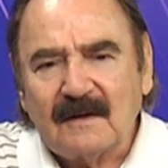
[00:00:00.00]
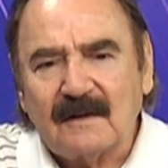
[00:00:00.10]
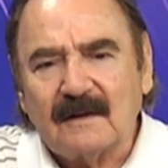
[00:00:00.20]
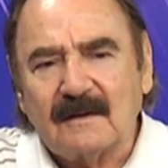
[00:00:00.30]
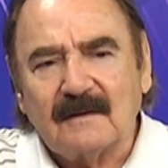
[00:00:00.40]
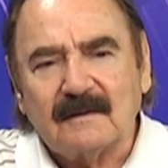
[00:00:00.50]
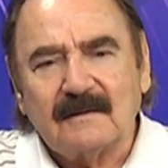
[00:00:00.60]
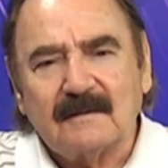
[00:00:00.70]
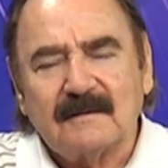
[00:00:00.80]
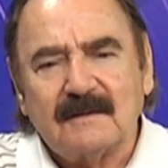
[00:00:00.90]

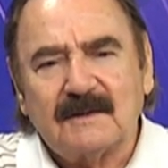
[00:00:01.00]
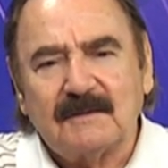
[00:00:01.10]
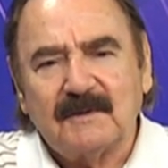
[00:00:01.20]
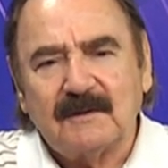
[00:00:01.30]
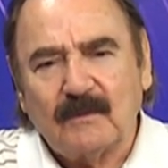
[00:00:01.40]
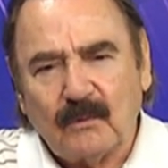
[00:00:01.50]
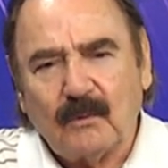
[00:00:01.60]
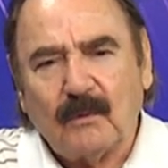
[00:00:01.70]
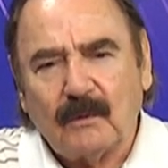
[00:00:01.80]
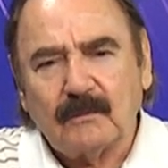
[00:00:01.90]
e,
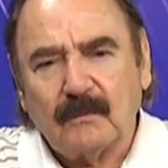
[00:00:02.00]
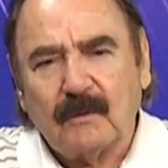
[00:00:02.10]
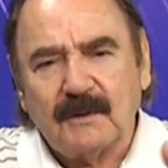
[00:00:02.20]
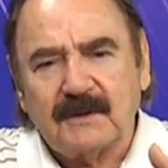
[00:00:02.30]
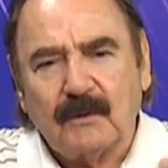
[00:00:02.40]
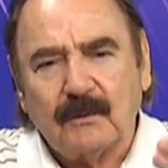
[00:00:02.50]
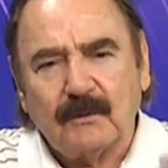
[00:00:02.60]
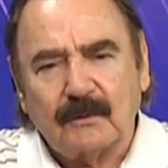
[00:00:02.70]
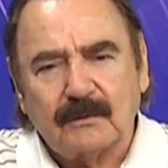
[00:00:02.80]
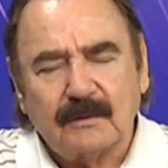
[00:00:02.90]
2010 14